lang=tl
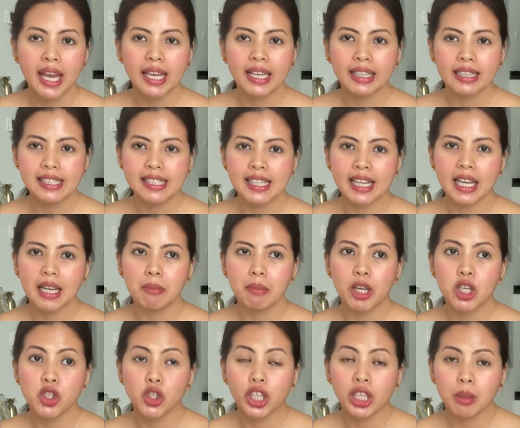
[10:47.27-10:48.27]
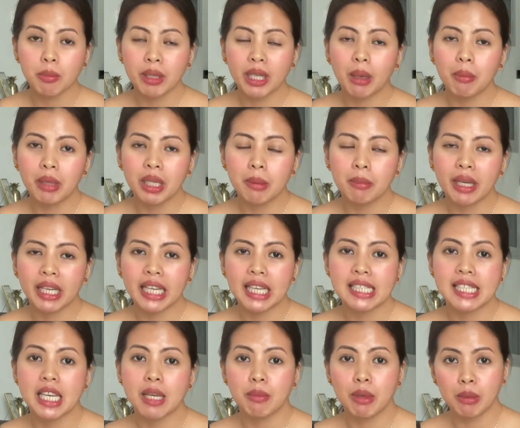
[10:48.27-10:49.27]
Kasi medyo ginabi kami ni Maria
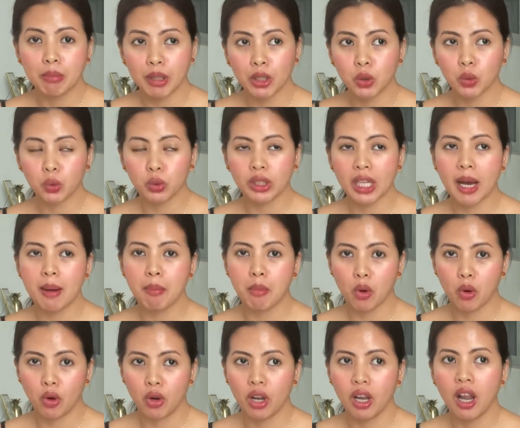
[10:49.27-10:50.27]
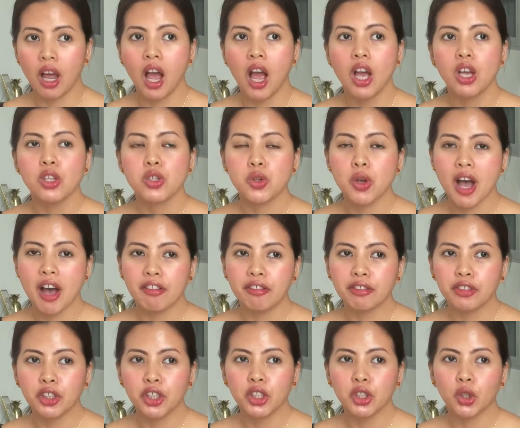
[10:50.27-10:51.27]
si Ibn Batuta Mall. So
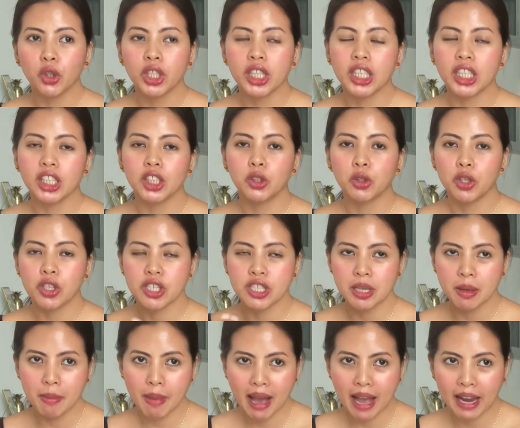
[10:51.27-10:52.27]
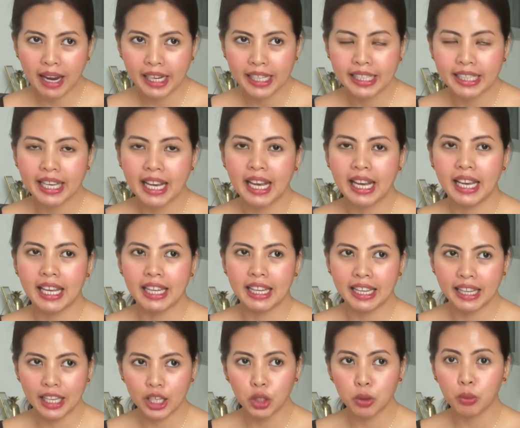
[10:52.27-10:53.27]
after noon, hinatid ko na siya sa bahay niya
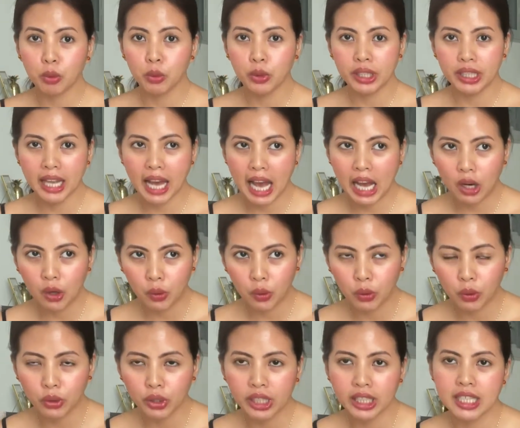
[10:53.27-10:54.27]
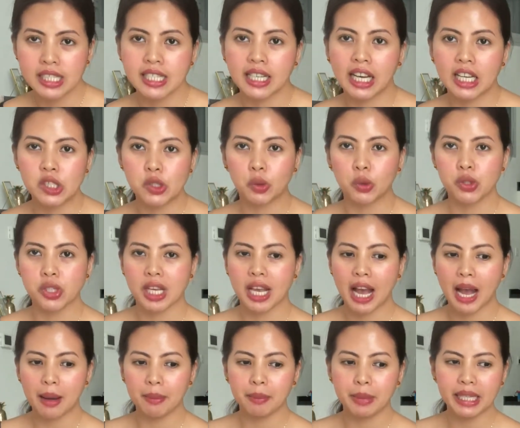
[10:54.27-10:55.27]
and then umuwi na ako. Inasikaso ko si
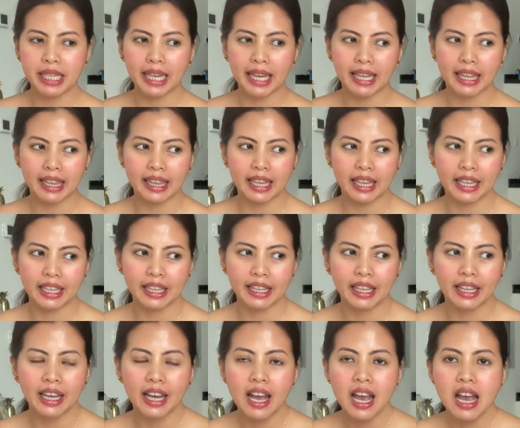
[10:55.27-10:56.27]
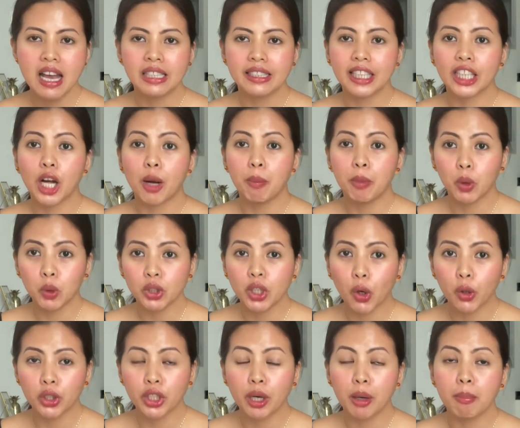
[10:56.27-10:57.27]
Habi and then nag-upload
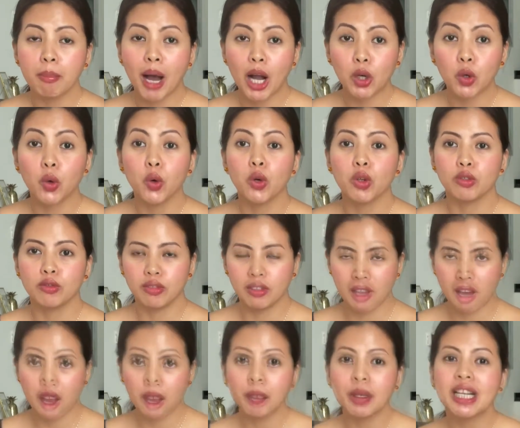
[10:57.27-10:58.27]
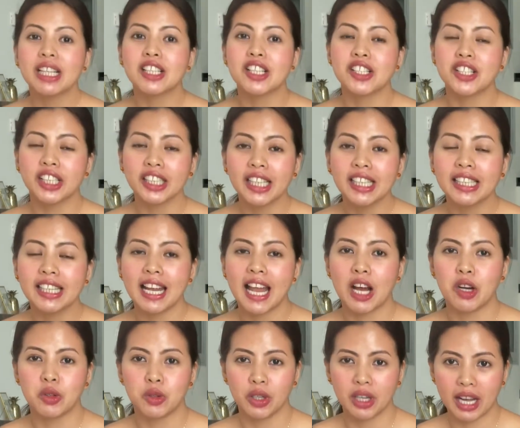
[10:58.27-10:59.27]
ako ng bago kong vlog. So pinag-start na
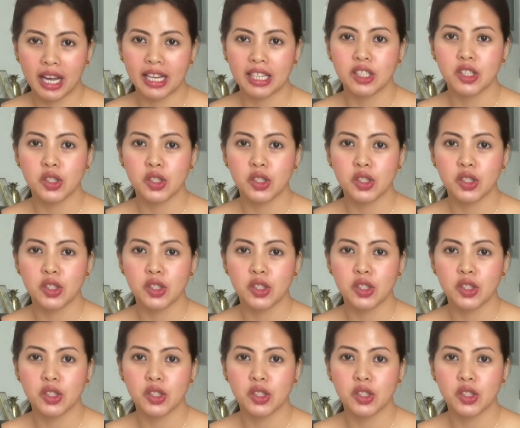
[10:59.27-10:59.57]
nila ako guys.